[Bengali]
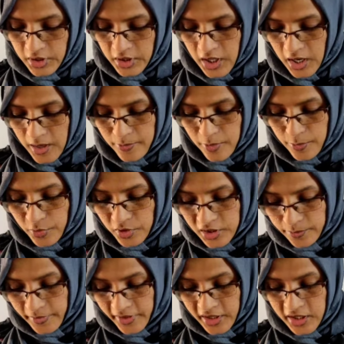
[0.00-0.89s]
আমরা বলতে
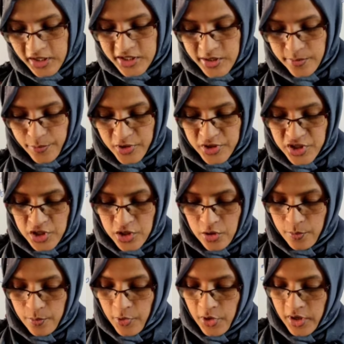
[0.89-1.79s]
পারি যে
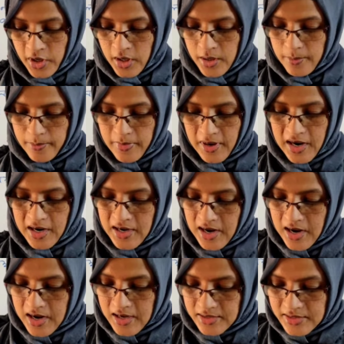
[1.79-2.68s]
পঁচানব্বই বাঘ
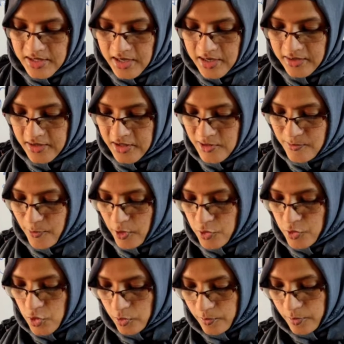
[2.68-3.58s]
হান চাইনিজ
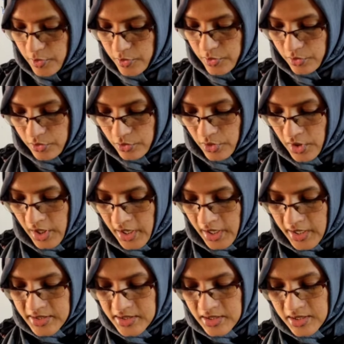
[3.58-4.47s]
বংশোদ্ভূত
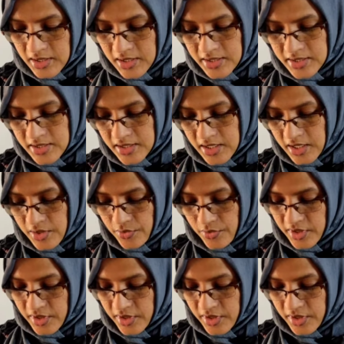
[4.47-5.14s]
এছাড়া চীনে রয়েছে